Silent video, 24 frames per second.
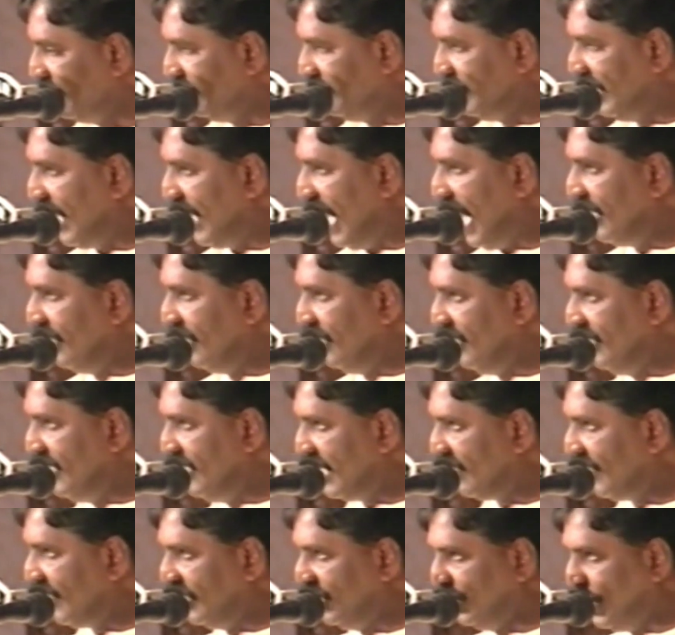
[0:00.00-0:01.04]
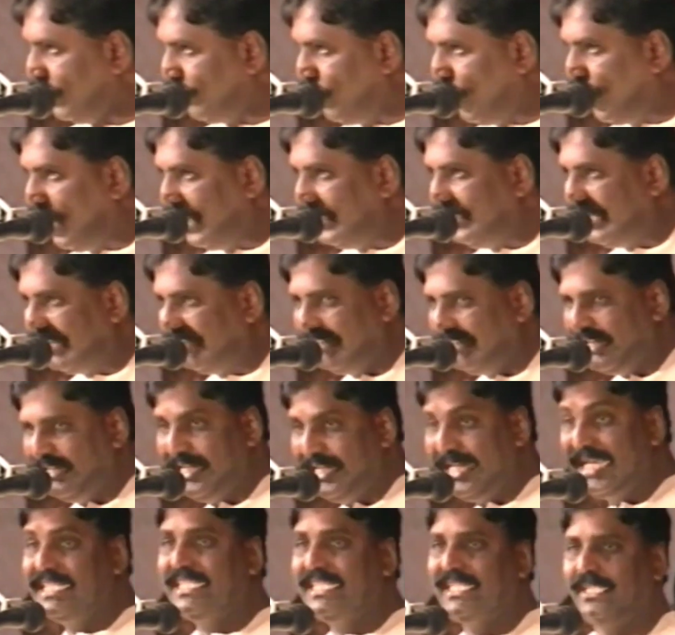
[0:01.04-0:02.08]
இதில் அந்நியர் வந்து புகழ் என்ன
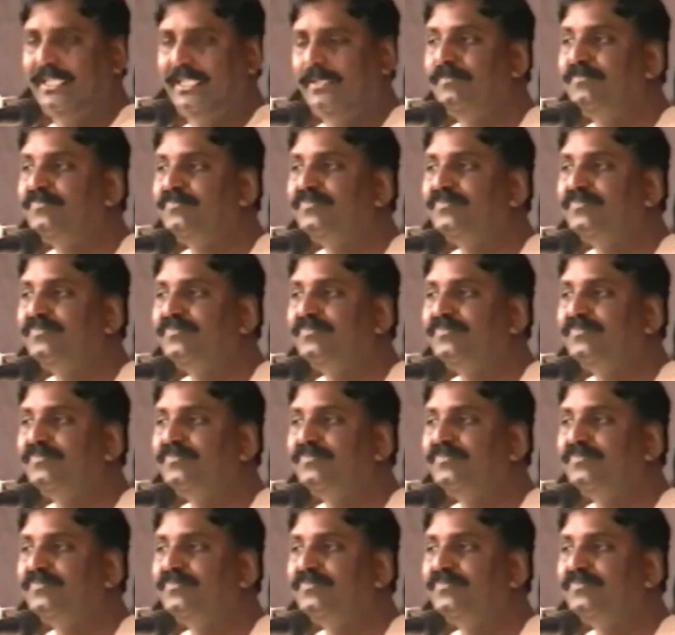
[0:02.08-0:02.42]
நீதி